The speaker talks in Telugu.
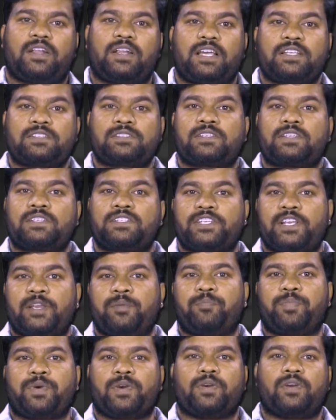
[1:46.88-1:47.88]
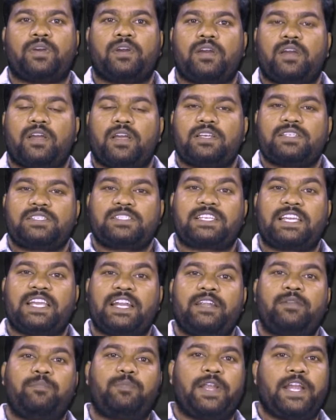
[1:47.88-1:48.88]
టస్క్ షేప్
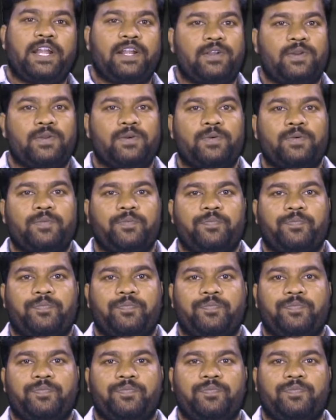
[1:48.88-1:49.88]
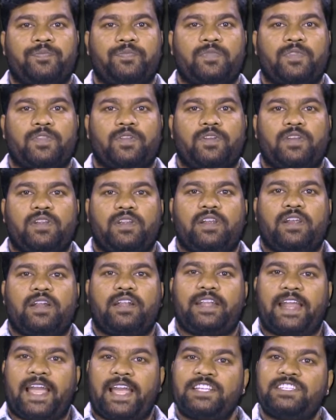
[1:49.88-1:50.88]
స్కిడ్ ప్లేట్లు
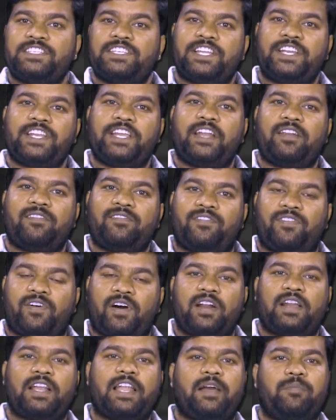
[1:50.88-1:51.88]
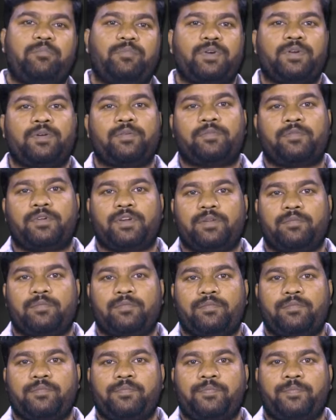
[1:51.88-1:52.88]
టాంజేరియన్ ఫాగ్ ల్యాంప్
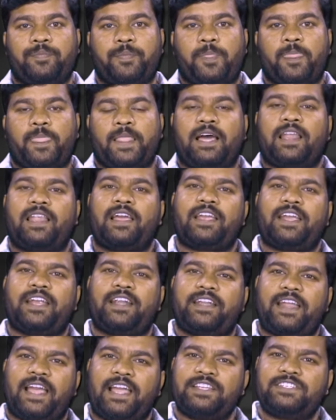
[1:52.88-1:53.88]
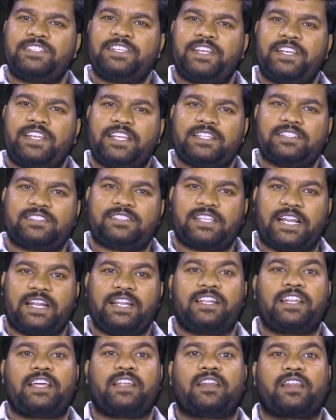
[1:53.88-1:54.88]
అలాగే టాంజేరియన్
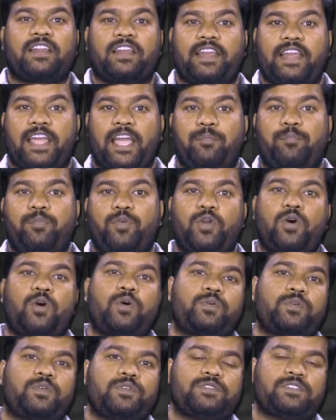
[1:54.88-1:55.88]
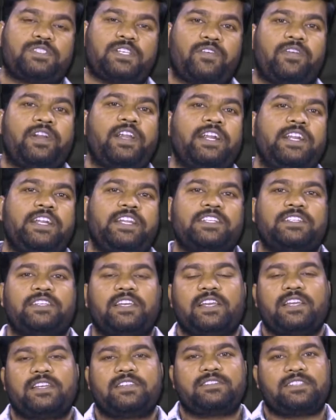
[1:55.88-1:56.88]
సెంటర్ క్యాప్టో సెవెంటీ
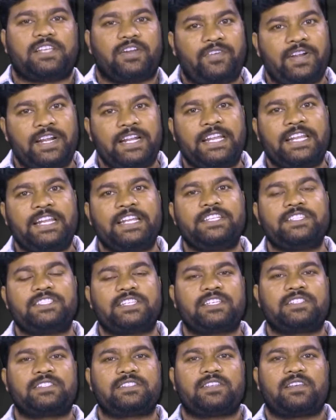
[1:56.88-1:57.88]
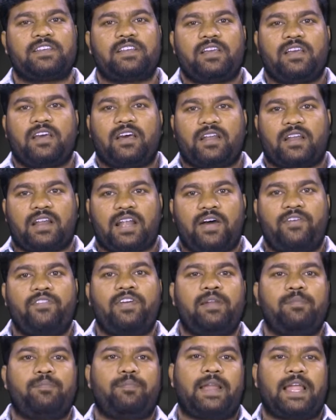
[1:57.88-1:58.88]
సెవెంటీన్ ఇంచెస్
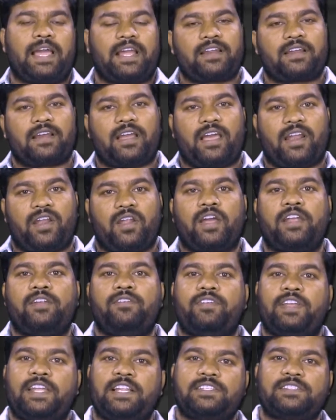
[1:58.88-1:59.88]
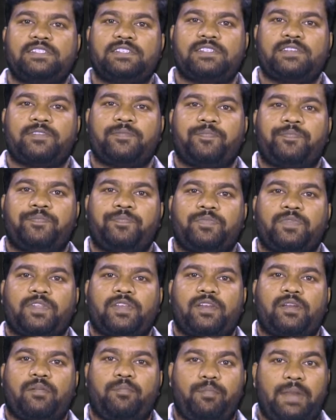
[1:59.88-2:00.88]
రావెల్ బ్లాక్ అలాయిల్ వీల్స్
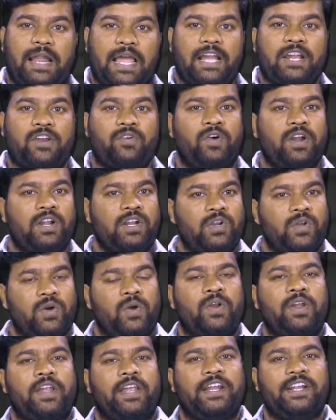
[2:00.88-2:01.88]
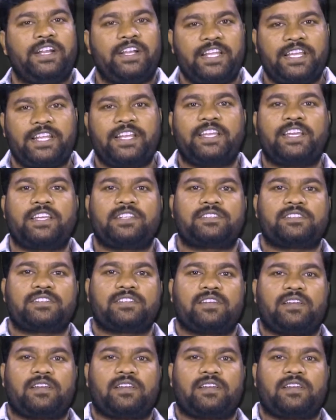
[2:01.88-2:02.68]
బ్లాక్ వన్ టోన్ ఇంటీరియర్స్